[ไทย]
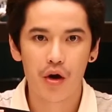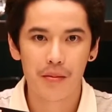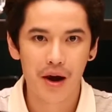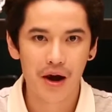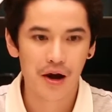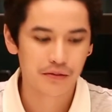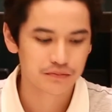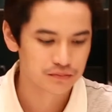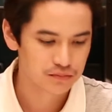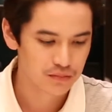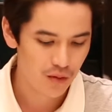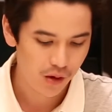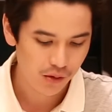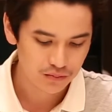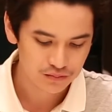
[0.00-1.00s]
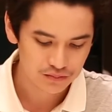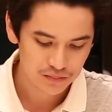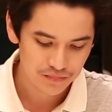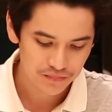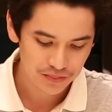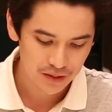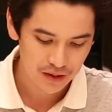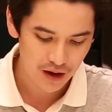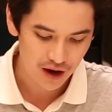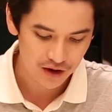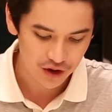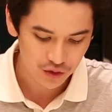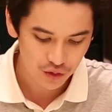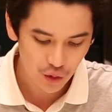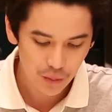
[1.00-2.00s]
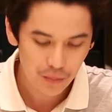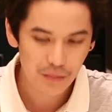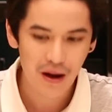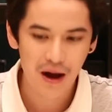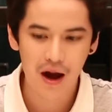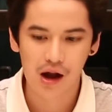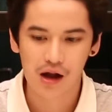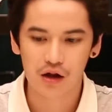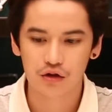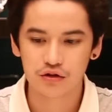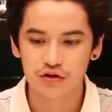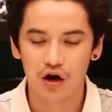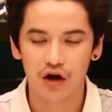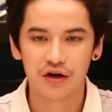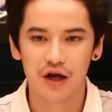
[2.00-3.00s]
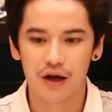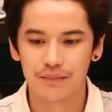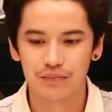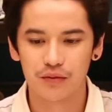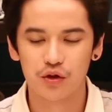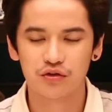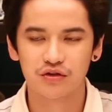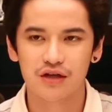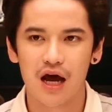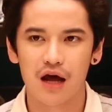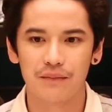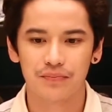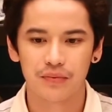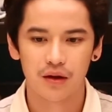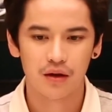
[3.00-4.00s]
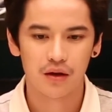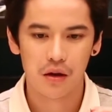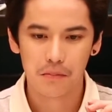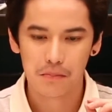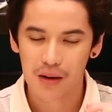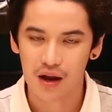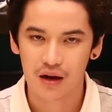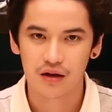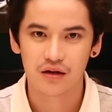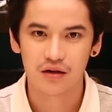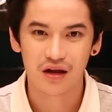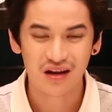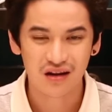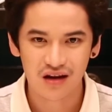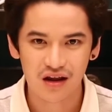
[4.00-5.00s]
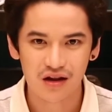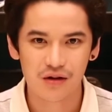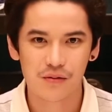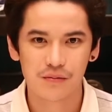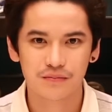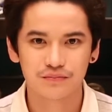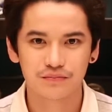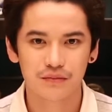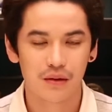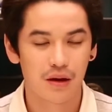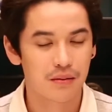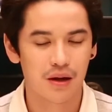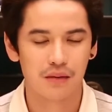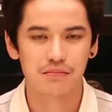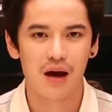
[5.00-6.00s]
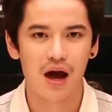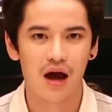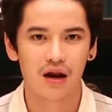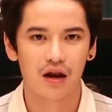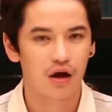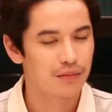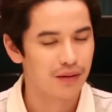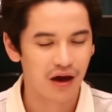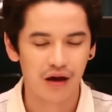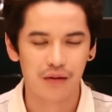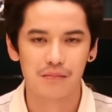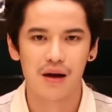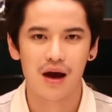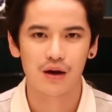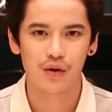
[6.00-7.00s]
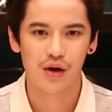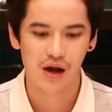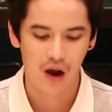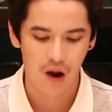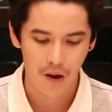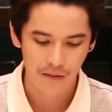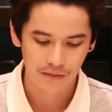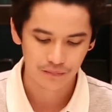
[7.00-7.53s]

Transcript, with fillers: อยมากครับไก่นี่นุ่มมากแล้วก็ซอสเนี่ยมีรสชาติเผ็ดนิดๆไม่เผ็ดมากแล้วก็ไม่เค็มมากด้วยครับ